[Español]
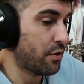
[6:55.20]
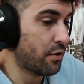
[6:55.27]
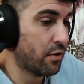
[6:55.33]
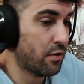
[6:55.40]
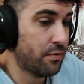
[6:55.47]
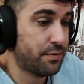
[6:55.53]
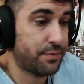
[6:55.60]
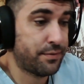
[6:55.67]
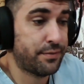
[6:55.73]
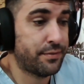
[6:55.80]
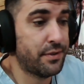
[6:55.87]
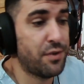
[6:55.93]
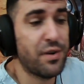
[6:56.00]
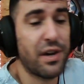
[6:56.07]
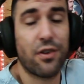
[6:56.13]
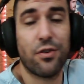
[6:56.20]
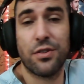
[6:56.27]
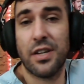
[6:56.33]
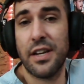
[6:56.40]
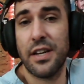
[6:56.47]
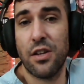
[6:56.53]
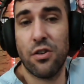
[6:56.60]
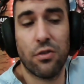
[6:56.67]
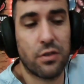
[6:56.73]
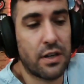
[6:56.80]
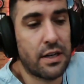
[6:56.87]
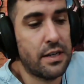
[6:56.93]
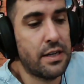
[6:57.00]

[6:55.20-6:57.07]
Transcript: ¿no? Ni una cosa ni otra.